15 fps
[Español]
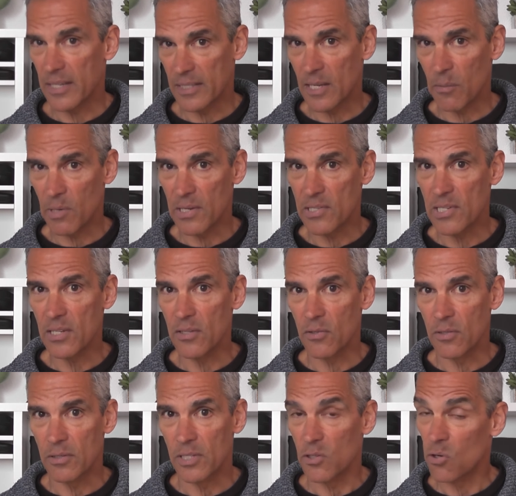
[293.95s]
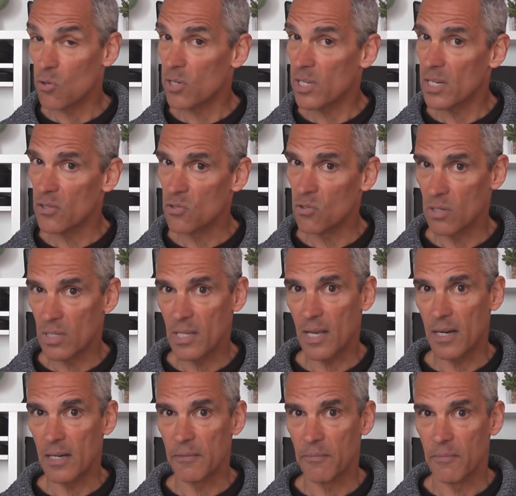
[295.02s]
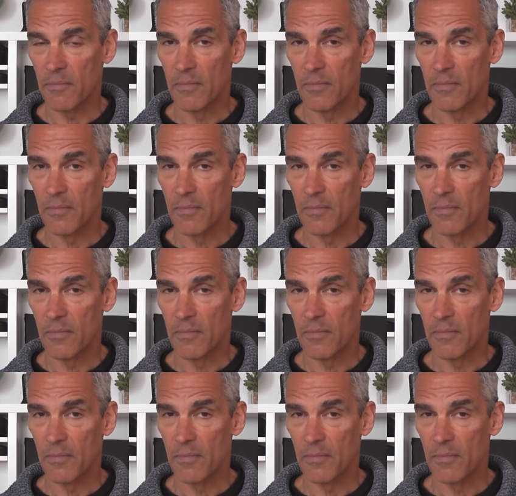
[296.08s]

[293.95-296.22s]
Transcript: establecido y no lo quieres soltar,